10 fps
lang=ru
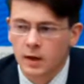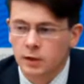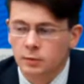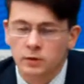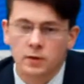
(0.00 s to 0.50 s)

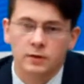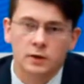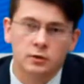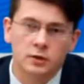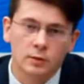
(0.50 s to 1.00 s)
Спонсоров
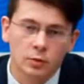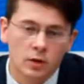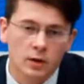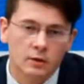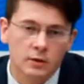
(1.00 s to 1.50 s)
нашлось
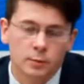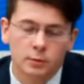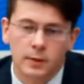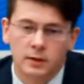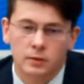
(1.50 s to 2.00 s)
немного,
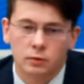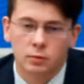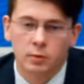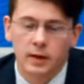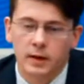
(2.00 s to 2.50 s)
выступил портал
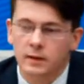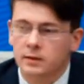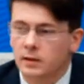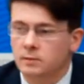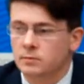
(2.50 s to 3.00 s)
Тутба и
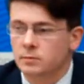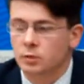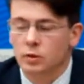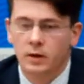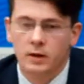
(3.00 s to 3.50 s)
там
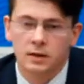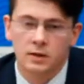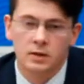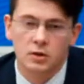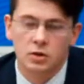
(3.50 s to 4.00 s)
буквально
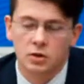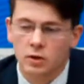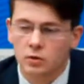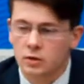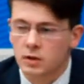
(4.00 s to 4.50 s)
единичные
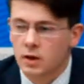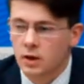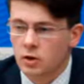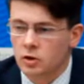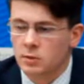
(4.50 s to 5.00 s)
люди,
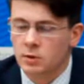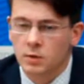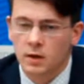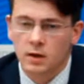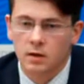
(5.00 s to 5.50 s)
но тем не
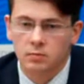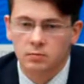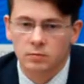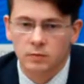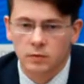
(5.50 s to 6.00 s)
менее
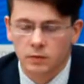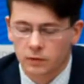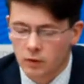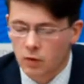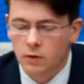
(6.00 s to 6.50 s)

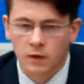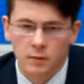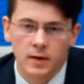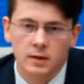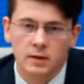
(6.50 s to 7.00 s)
в таком
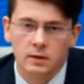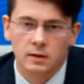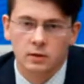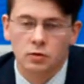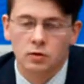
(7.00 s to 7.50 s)
формате это
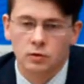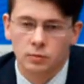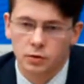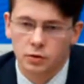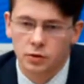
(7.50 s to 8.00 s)
сотрудничество
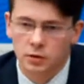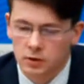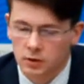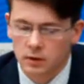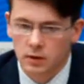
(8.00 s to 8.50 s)

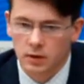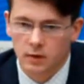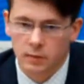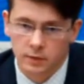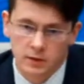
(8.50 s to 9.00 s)
получилось.
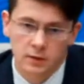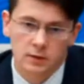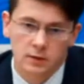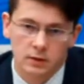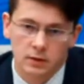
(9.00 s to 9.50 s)
А,
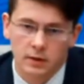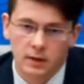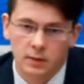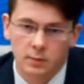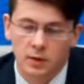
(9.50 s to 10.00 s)
воплотился
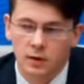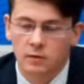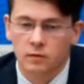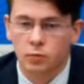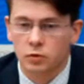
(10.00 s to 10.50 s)

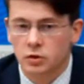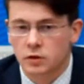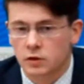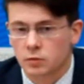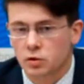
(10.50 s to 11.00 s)
стрит-арт-объект, в
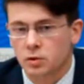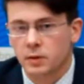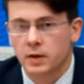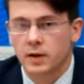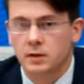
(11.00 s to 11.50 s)
будущем, возможно,
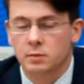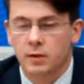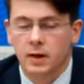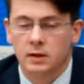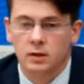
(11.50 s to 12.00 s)
появится
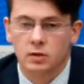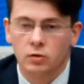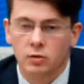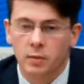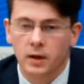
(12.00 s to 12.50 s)
проект
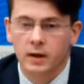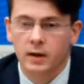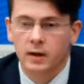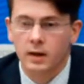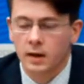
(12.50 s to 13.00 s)
городского
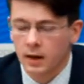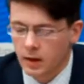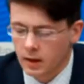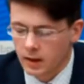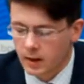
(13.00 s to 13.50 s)
парка,
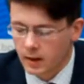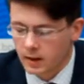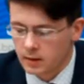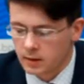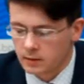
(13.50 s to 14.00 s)
а,